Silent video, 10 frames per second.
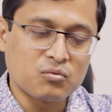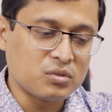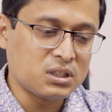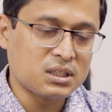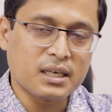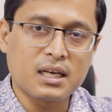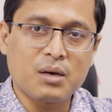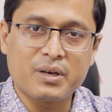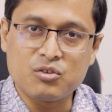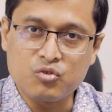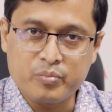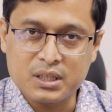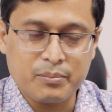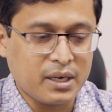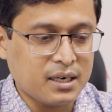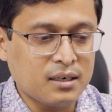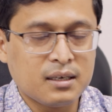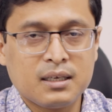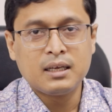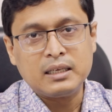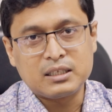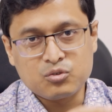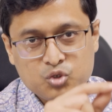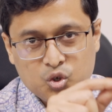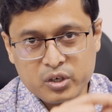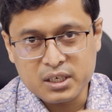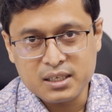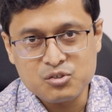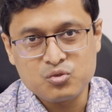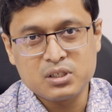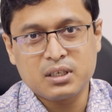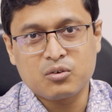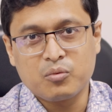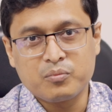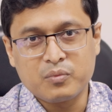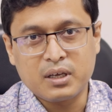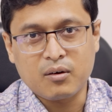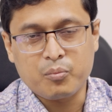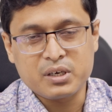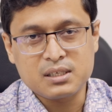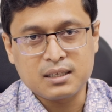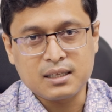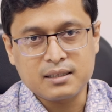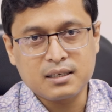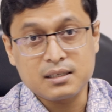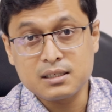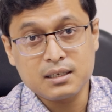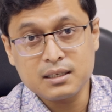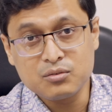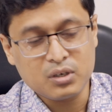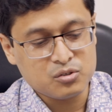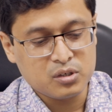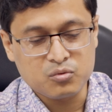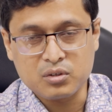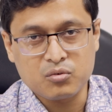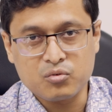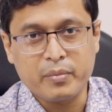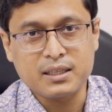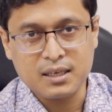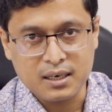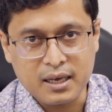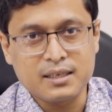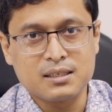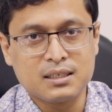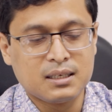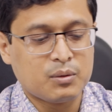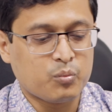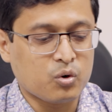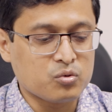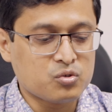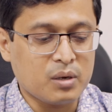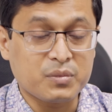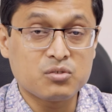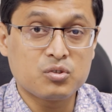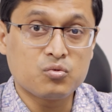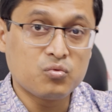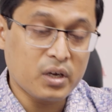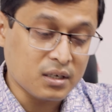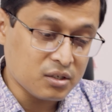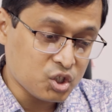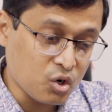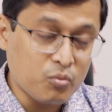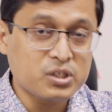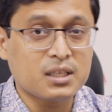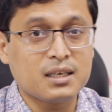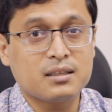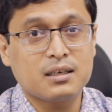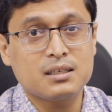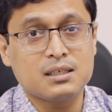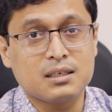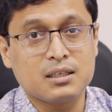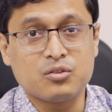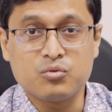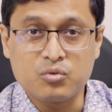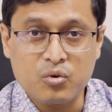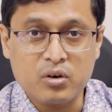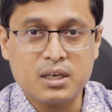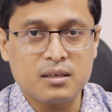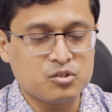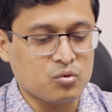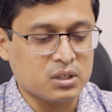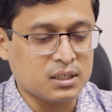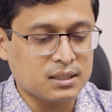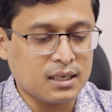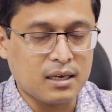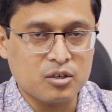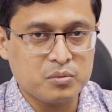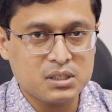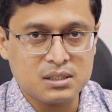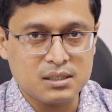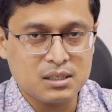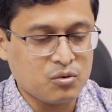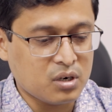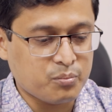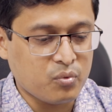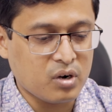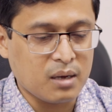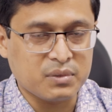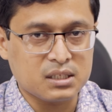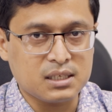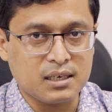উনি সেখানে আবার নিয়োগ পেতে পারেন কিন্তু শরীরে যদি এরকম অপারেশনের দাগ থাকে সেটা কিন্তু আসলে কোথাও কোনো বাধা নাই বরঞ্চ আপনার যদি কোনো একটা সমস্যা থেকে থাকে সেটাকে দূর করাটা জরুরি তাই গাইনোকোমিয়া সার্জারি করার পর আপনার